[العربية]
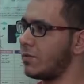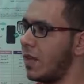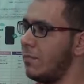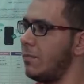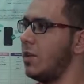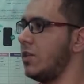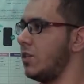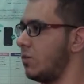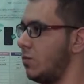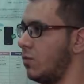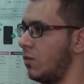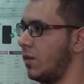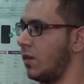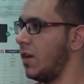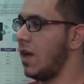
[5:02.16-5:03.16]
تتحمل الزبون
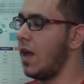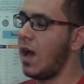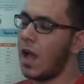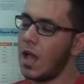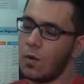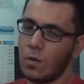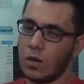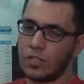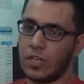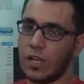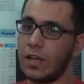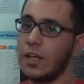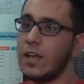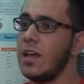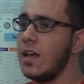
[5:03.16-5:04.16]
هاي اول
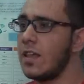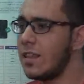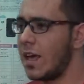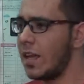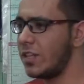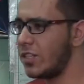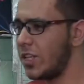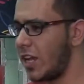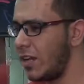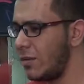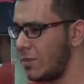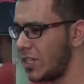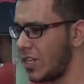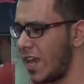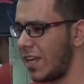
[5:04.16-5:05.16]
شغله ثاني شغله
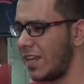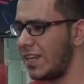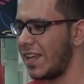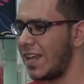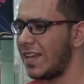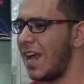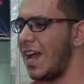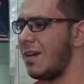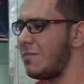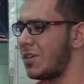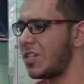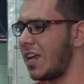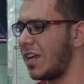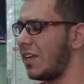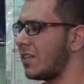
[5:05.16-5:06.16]
مشاكل يعني آه
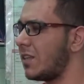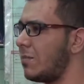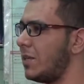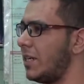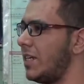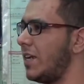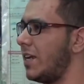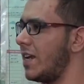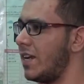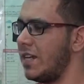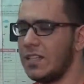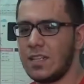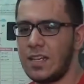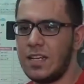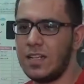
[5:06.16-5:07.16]
مشاكل طبيعيه
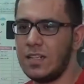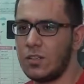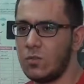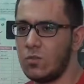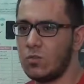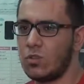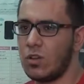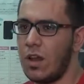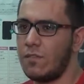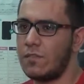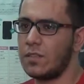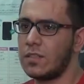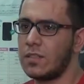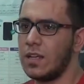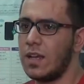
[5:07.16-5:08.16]
يعني زي عندكم سلافه
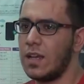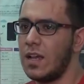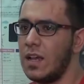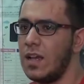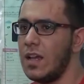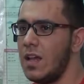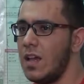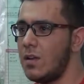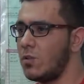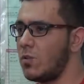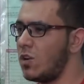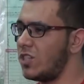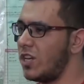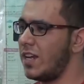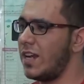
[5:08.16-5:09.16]
آه
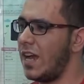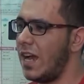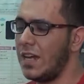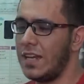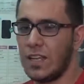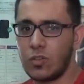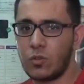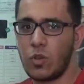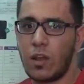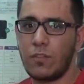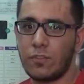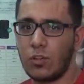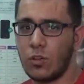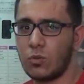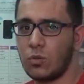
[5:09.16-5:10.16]
تواجهنا حاليا
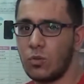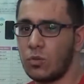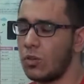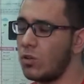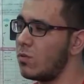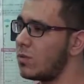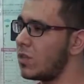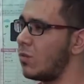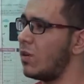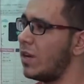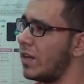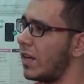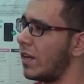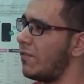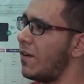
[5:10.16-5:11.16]
سلافه الخطوط انه مسوي
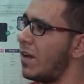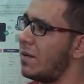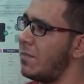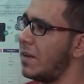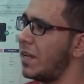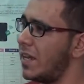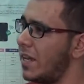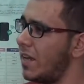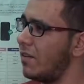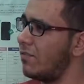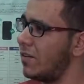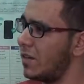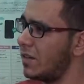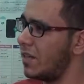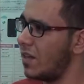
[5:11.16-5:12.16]
لنا كفاله بنكيه
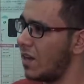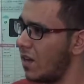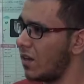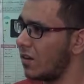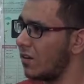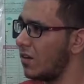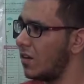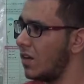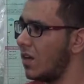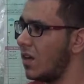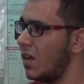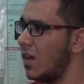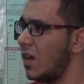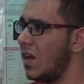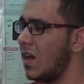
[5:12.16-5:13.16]
2000 دينار نعم